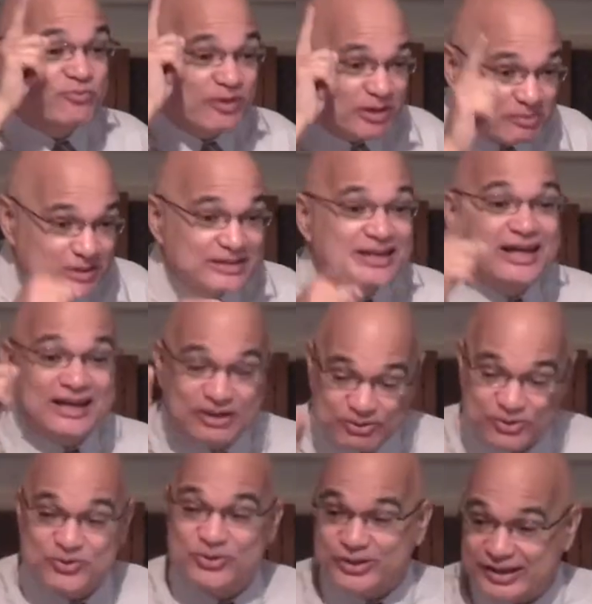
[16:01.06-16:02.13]
experimentar el
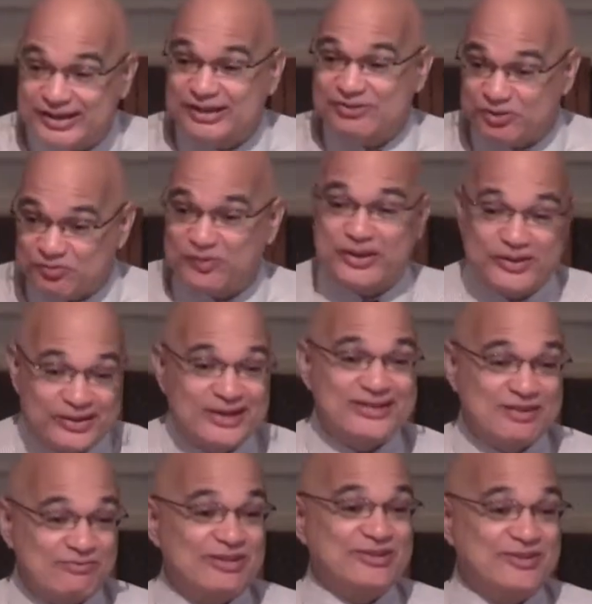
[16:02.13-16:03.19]
gozo de Cristo en medio de
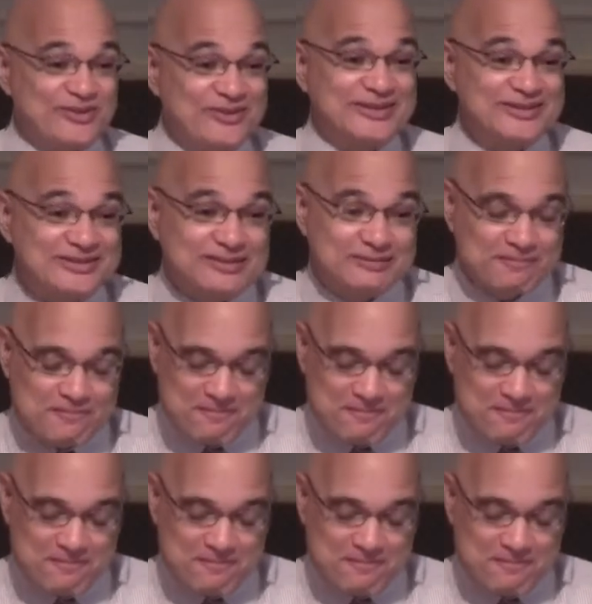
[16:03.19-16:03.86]
las aflicciones.